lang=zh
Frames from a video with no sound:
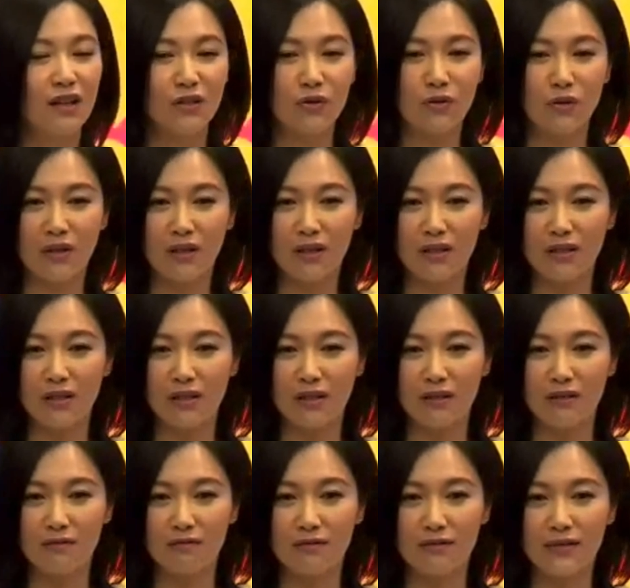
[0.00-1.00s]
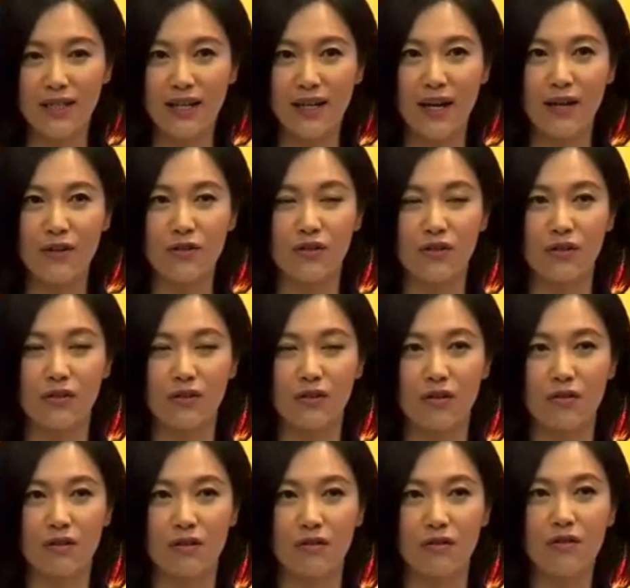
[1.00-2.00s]
所以在开始的时
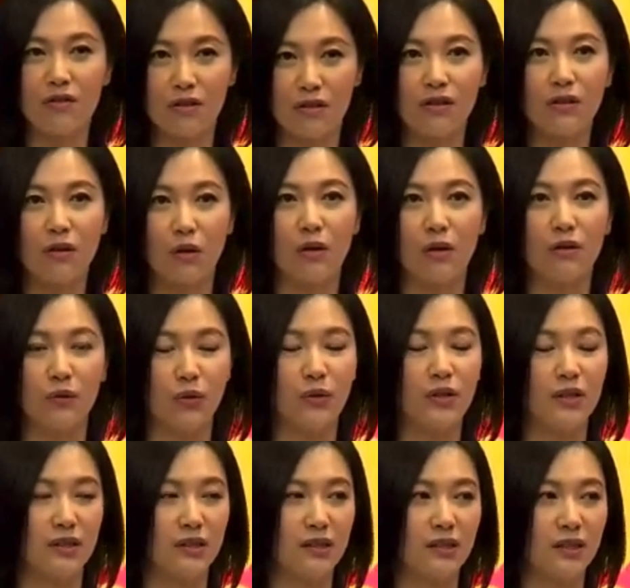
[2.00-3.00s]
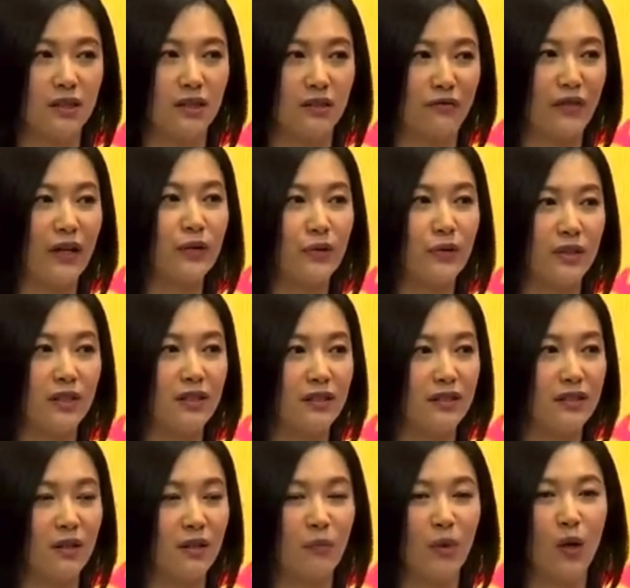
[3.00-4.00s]
候，其实是有很多人提反对意
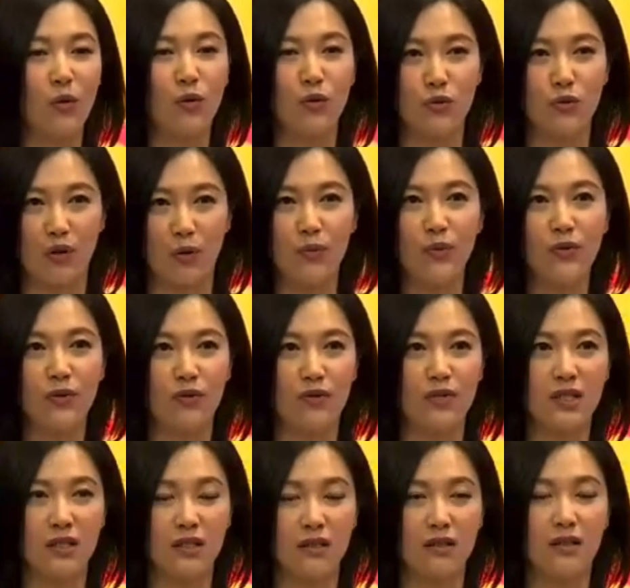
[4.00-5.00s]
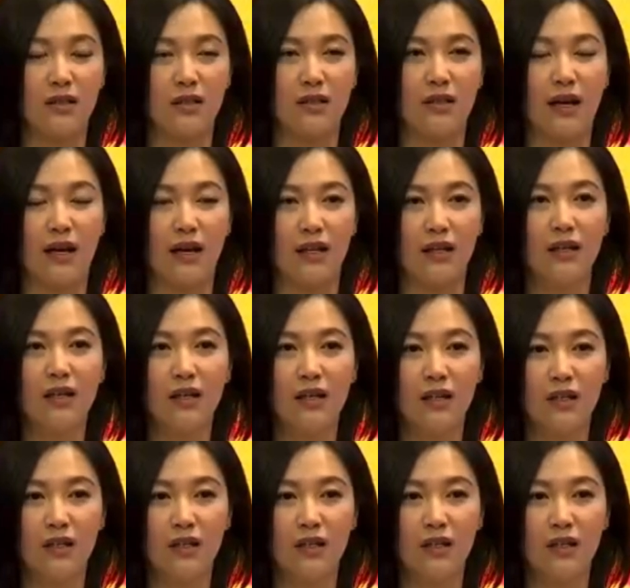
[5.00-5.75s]
见，包括全部用新人来